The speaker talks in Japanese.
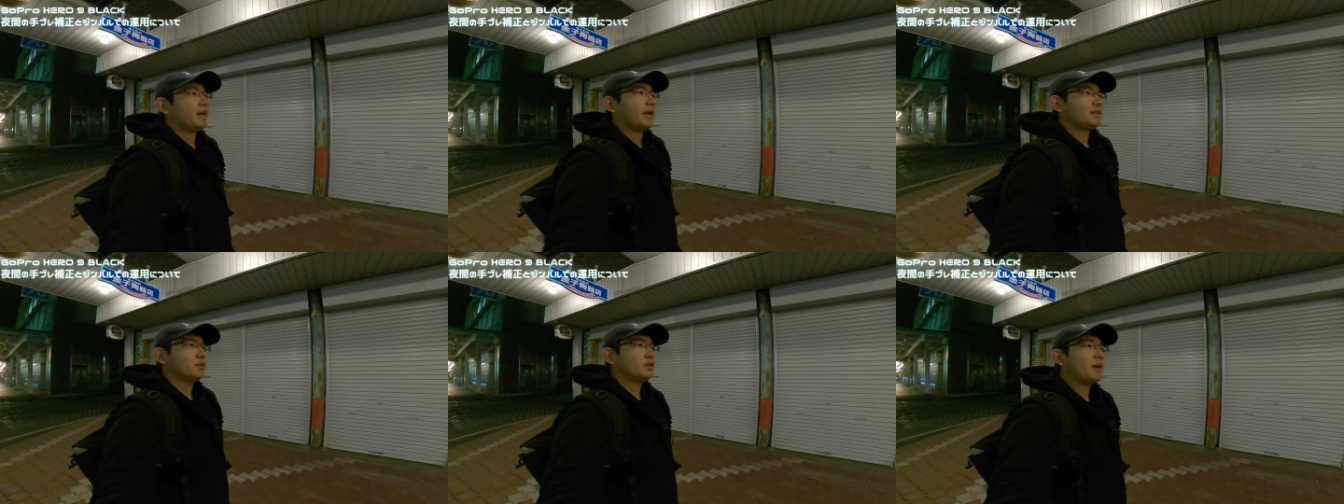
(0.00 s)

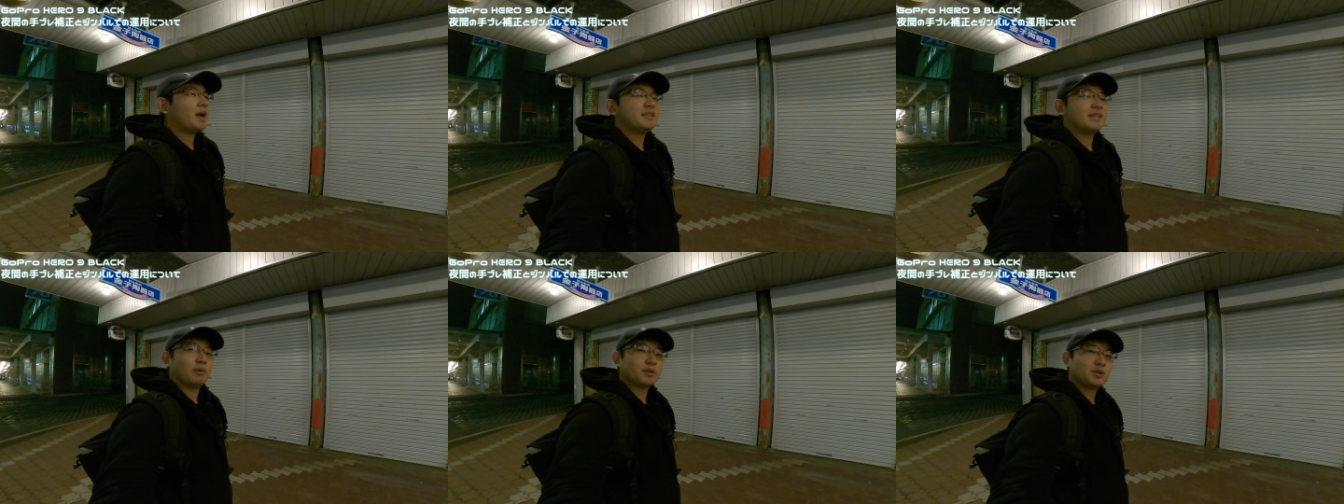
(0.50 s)
えー、ちょっと前
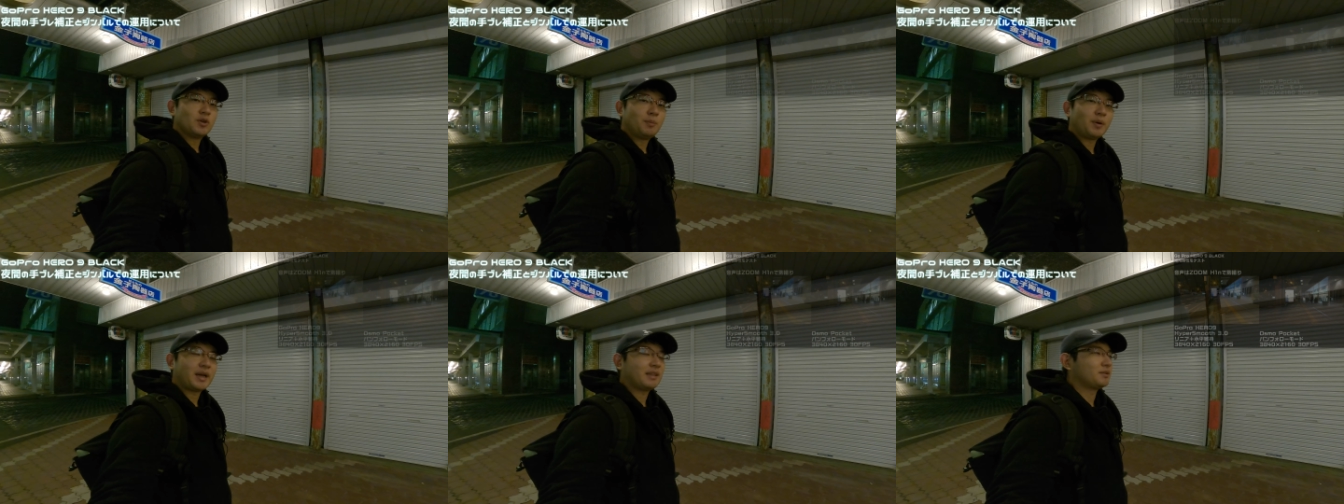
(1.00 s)
にね、
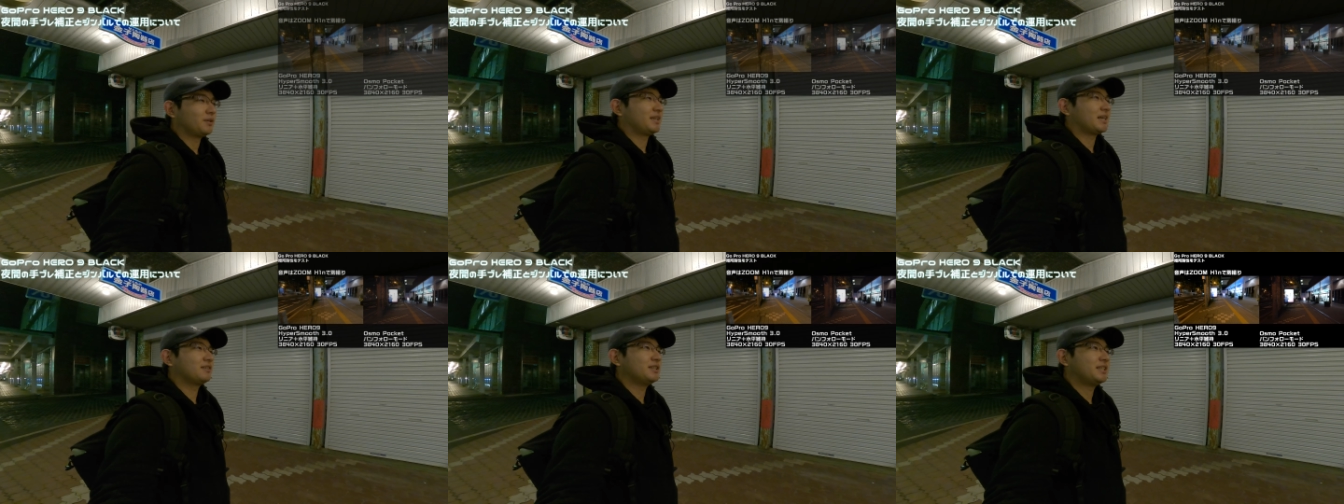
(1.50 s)
オズモポケットと
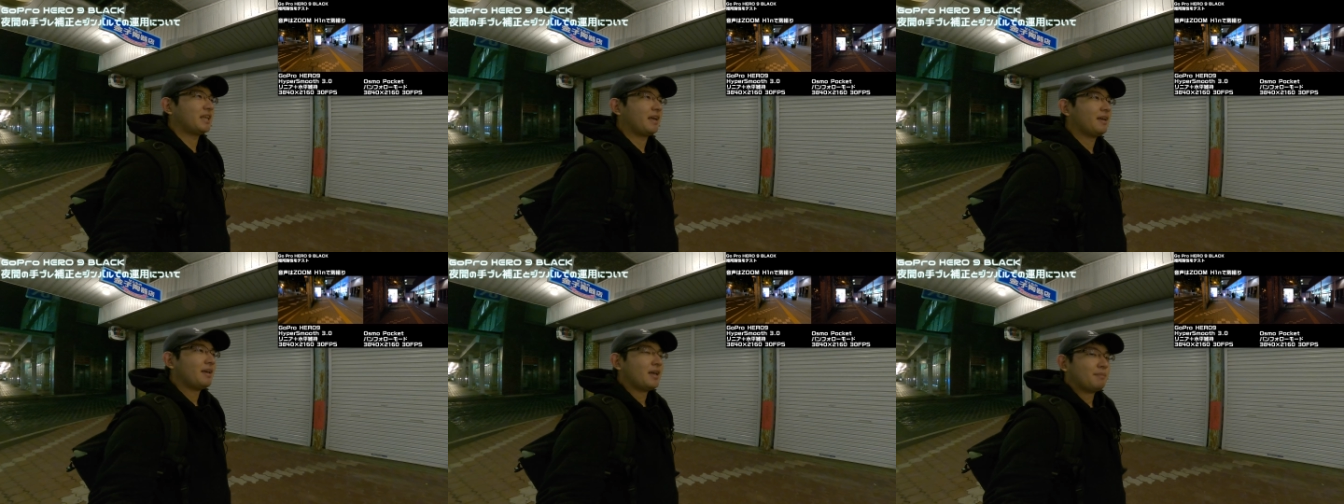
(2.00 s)
比較して、